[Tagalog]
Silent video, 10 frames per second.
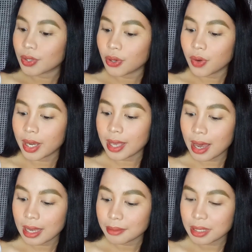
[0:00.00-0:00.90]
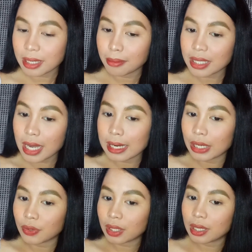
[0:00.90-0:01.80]
So, ayan. Basang-basa
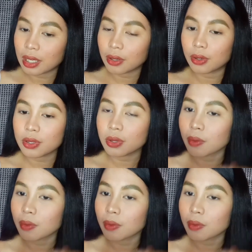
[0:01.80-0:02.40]
na nga yung kilay ko.